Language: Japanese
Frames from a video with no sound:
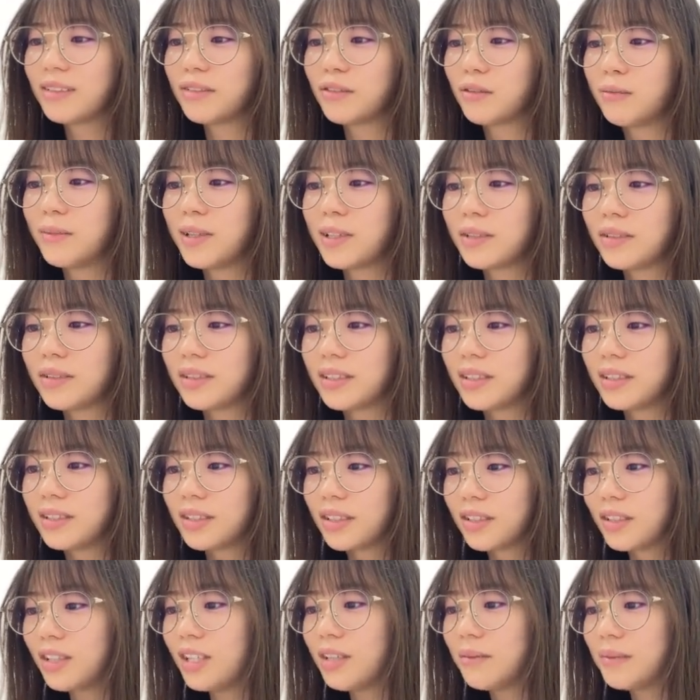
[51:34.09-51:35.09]
困る時って
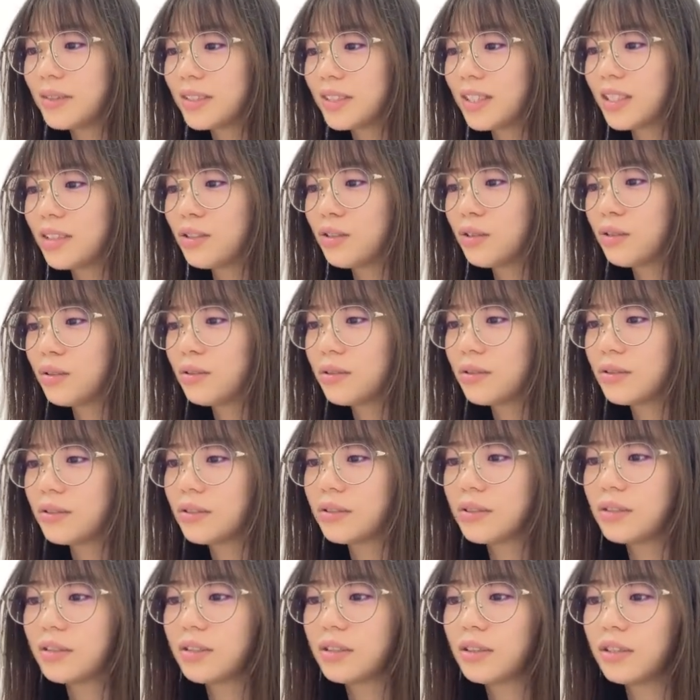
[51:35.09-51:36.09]
例えばさちょっと